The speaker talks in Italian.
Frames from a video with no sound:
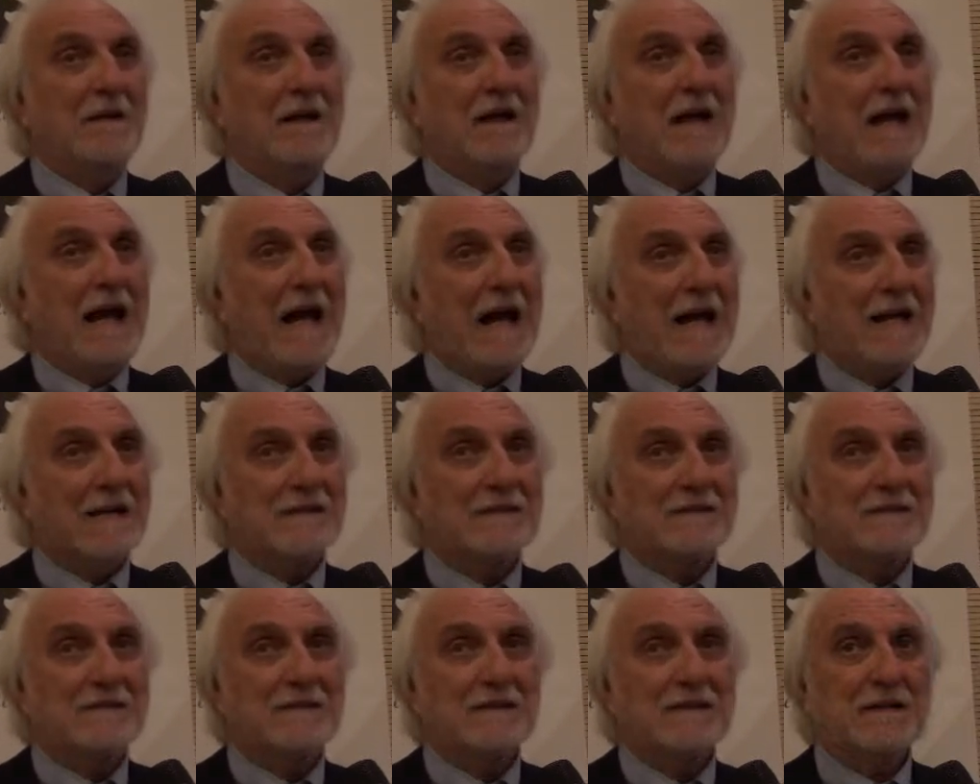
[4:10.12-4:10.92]

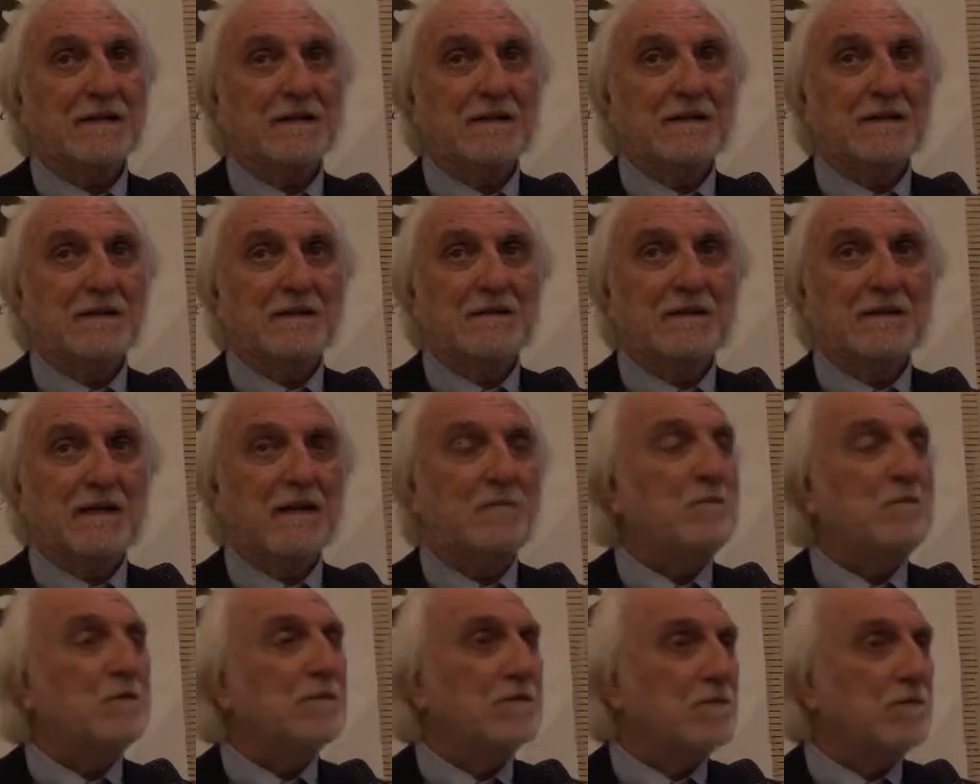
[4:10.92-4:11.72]
altri a
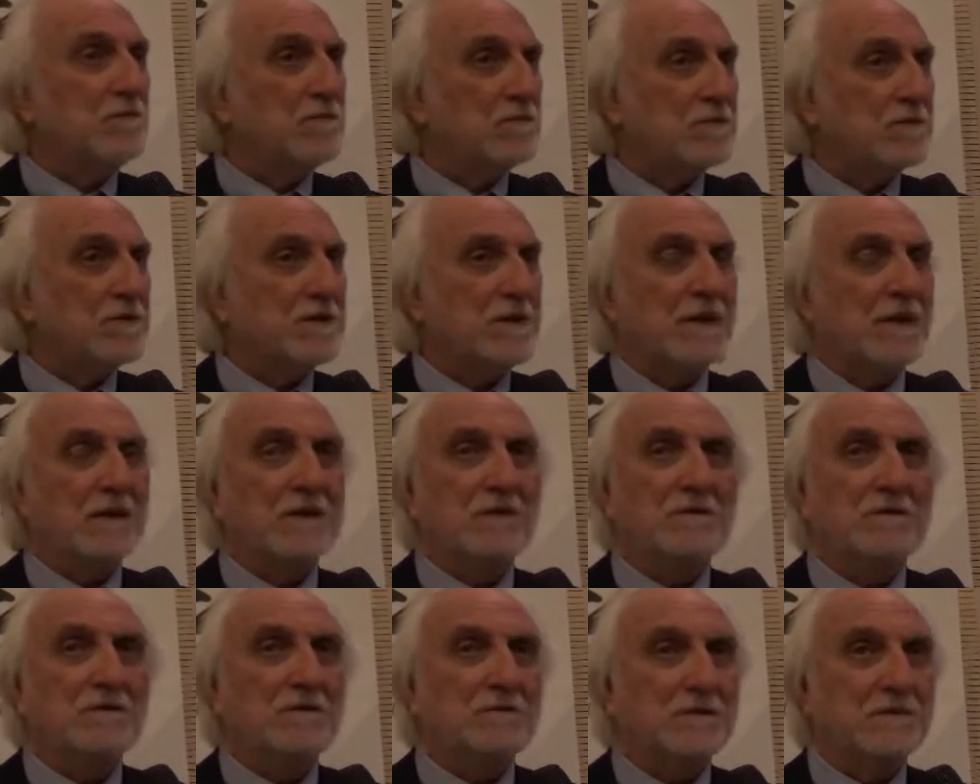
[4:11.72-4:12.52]

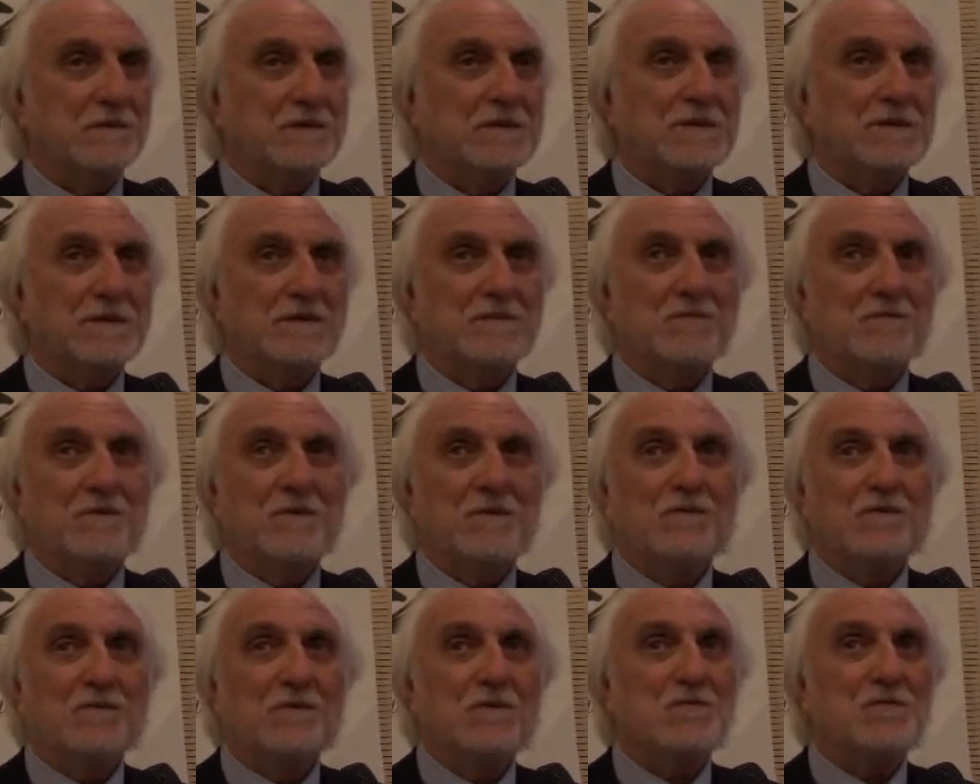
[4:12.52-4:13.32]
Montepulciano, per
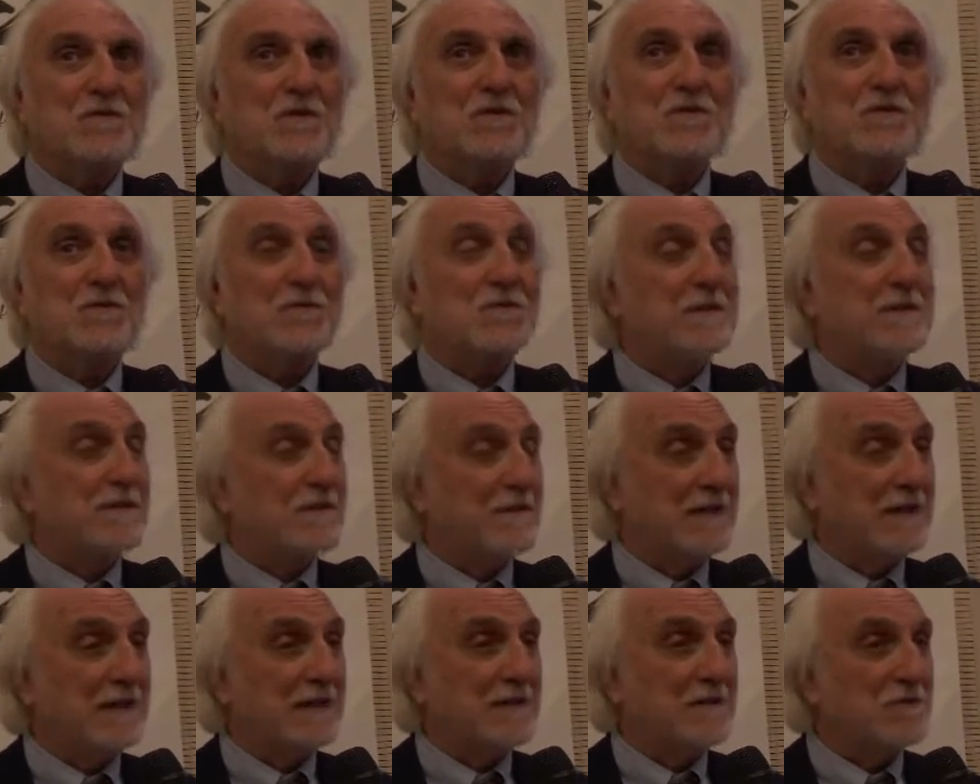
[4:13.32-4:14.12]
esempio, non sono così
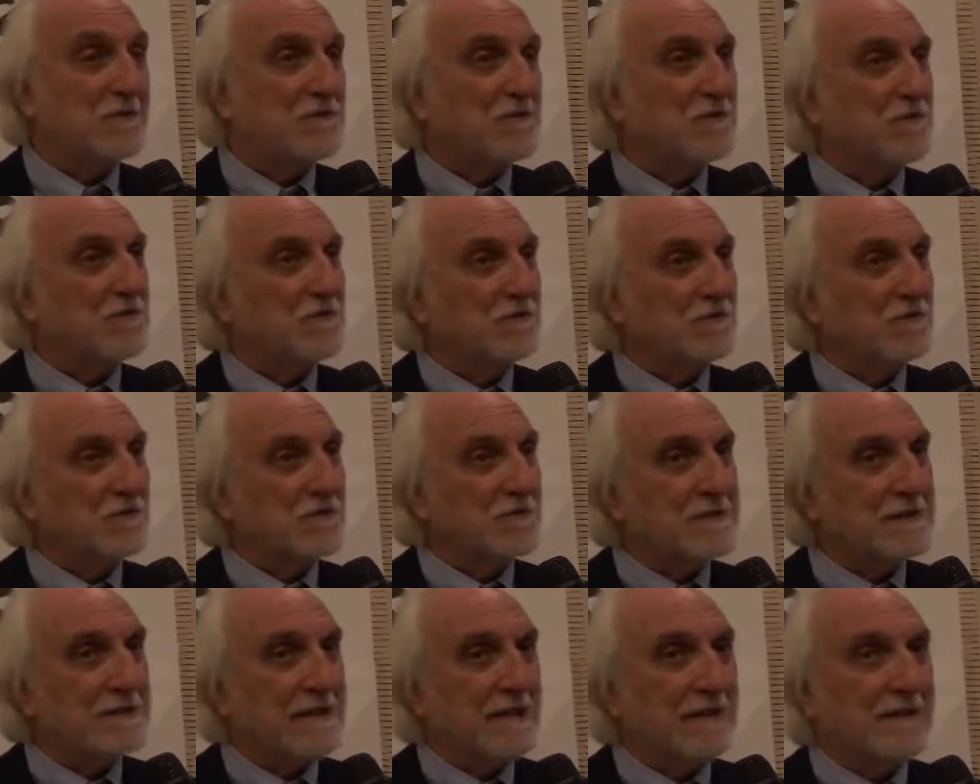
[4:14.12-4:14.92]
evidenti, sono
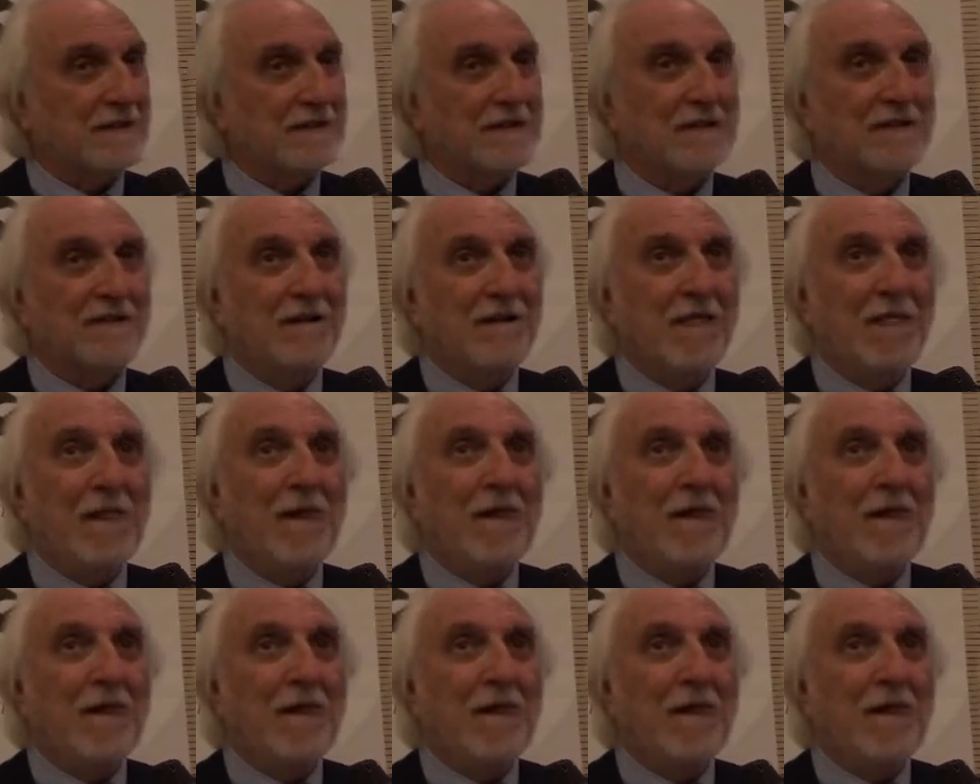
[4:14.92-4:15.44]
sottostanti,